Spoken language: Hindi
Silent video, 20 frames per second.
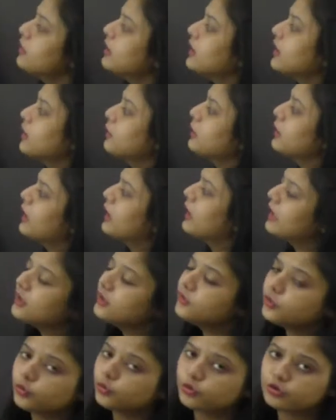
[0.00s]
मिलकर बना है
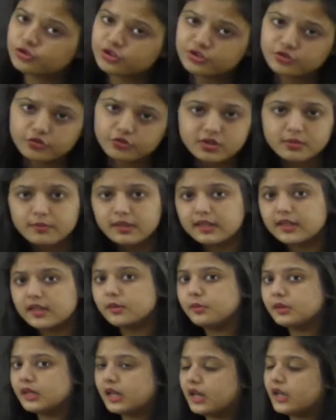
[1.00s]
इन दोनों चीज़ों से मिलकर
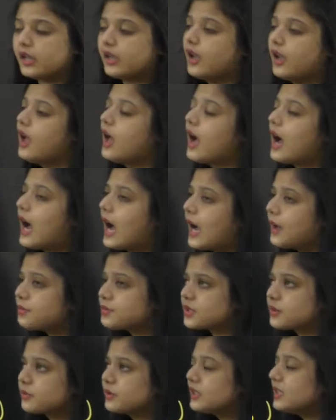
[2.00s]
बना है
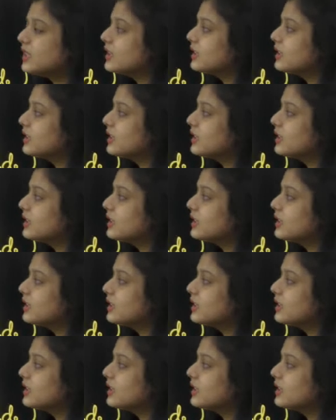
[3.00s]
आप सभी ने